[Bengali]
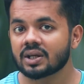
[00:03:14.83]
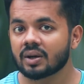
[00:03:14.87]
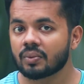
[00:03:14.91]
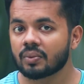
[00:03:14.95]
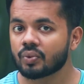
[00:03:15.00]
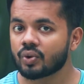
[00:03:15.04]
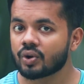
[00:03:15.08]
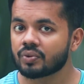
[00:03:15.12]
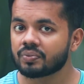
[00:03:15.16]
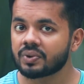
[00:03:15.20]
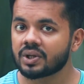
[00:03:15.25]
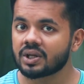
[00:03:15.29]
ইনকাম
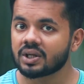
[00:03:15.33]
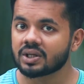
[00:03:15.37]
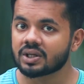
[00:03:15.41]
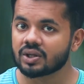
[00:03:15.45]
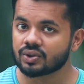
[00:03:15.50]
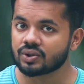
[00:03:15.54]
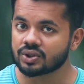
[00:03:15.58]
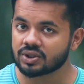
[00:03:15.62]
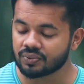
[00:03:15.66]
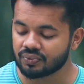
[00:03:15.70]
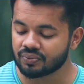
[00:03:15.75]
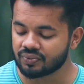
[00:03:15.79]
করবেন এটা
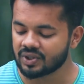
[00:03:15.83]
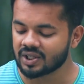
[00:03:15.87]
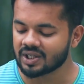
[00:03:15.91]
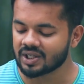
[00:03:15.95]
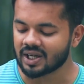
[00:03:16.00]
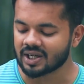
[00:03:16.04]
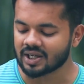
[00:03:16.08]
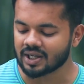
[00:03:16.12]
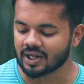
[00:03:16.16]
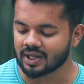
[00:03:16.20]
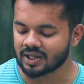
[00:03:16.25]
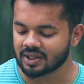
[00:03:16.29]
হচ্ছে ফ্রি
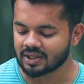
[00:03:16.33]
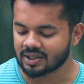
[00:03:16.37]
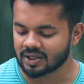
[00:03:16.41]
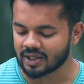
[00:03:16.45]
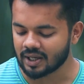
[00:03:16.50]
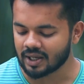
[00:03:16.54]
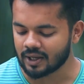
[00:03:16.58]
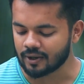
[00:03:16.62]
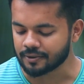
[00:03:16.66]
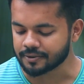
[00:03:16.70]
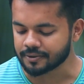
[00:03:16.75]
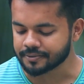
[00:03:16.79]
ক্যাটাগরিটা
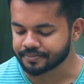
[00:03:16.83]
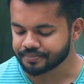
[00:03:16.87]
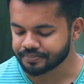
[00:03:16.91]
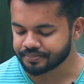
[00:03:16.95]
গেল